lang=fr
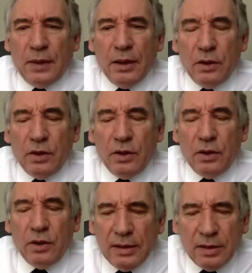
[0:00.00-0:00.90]
euh,
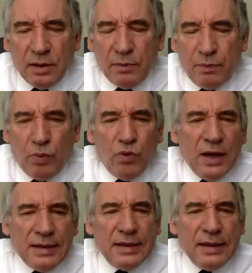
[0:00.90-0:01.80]
Pour moi,
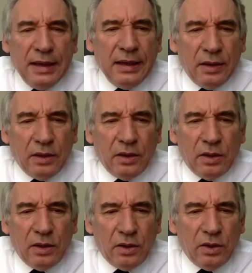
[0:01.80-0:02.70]
c'est euh,
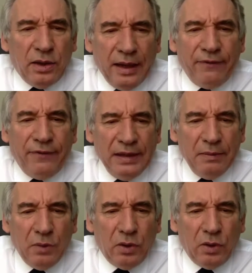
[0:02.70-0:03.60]
euh,
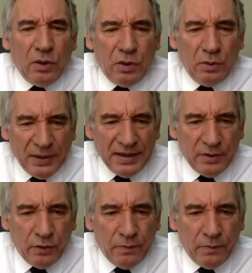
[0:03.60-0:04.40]
infiniment précieux.